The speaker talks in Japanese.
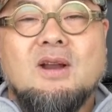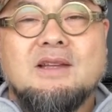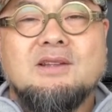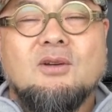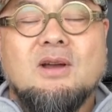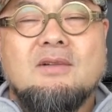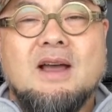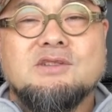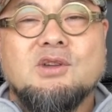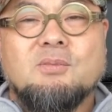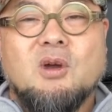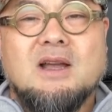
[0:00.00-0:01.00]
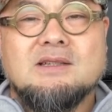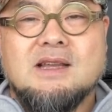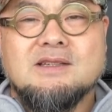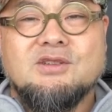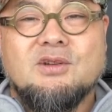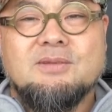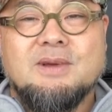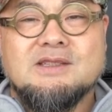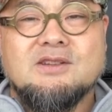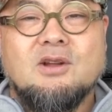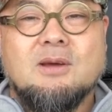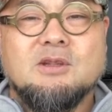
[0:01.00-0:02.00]
オンライン動画ワークショップを開催しており
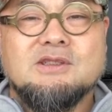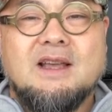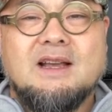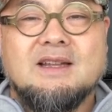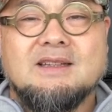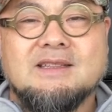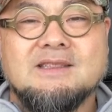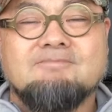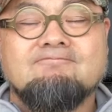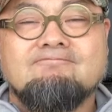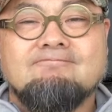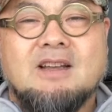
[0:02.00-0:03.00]
ますコラボゼガーです